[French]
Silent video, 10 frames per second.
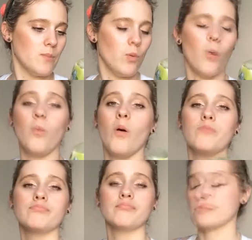Bon, bon.
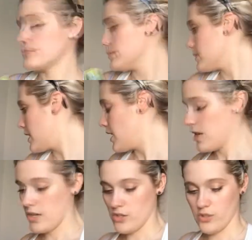
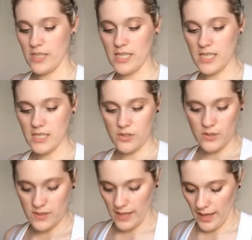Je sais déjà ce
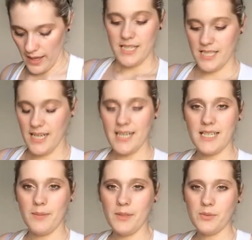que c'est.
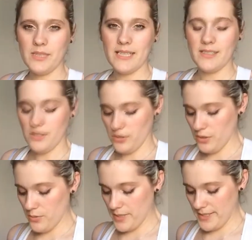J'ai jamais goûté
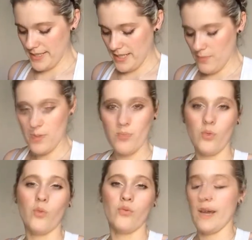celui-ci, mais
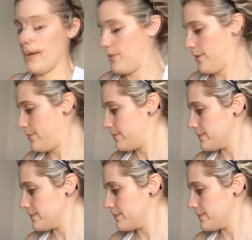bon, on verra bien.